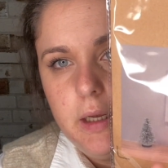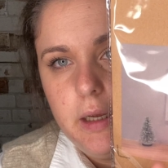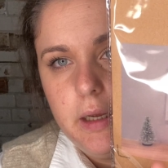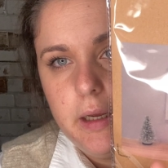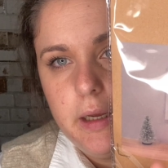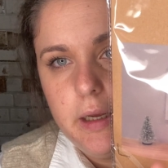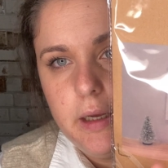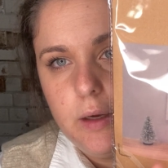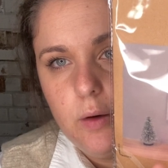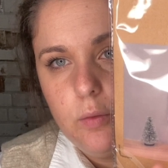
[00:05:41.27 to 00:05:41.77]

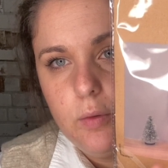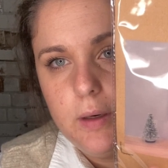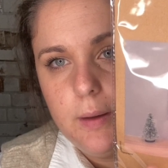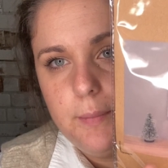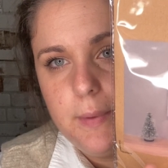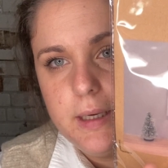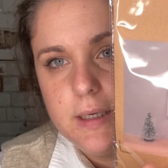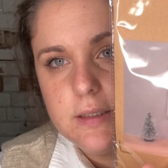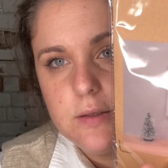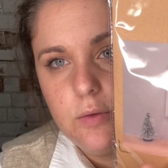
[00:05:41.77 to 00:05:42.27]
eh, una
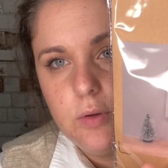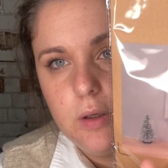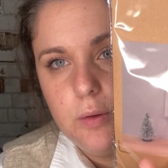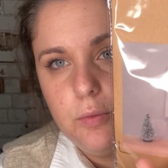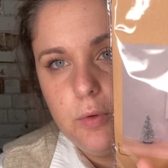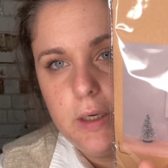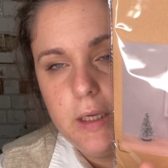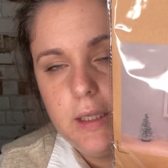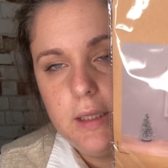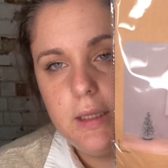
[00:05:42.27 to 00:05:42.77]
mesa, un
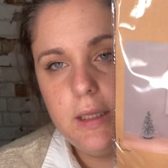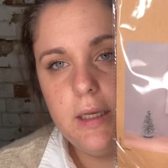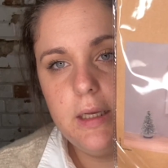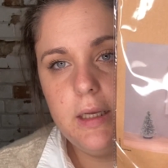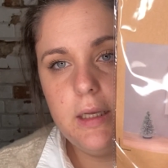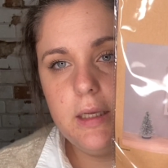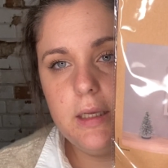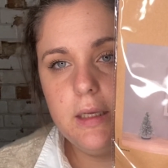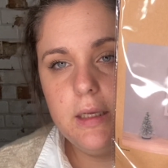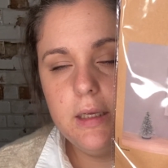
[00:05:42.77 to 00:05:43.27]
taburete
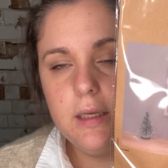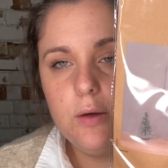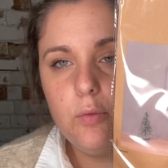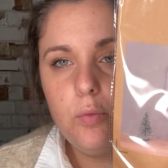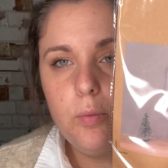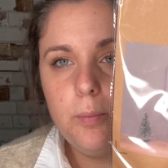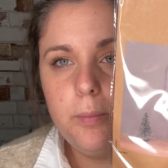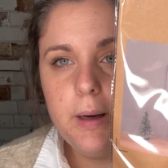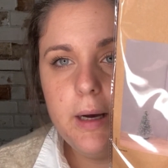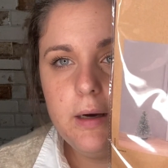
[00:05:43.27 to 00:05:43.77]
y
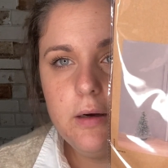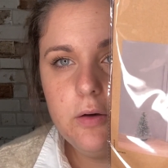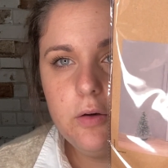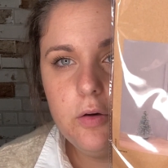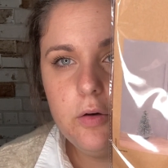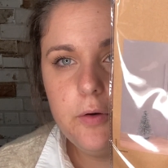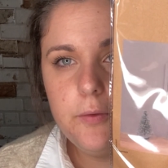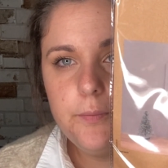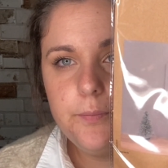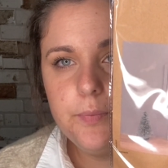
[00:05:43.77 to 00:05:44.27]
un
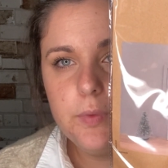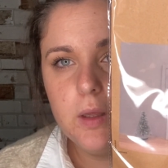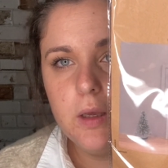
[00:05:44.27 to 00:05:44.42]
banco.